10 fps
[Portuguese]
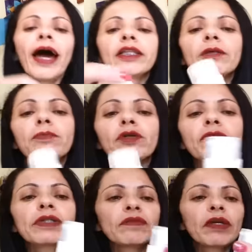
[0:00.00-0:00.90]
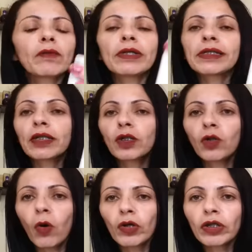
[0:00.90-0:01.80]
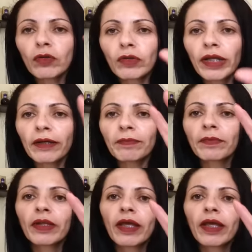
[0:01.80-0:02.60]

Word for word: Aí depois você vem com esse tônico, né?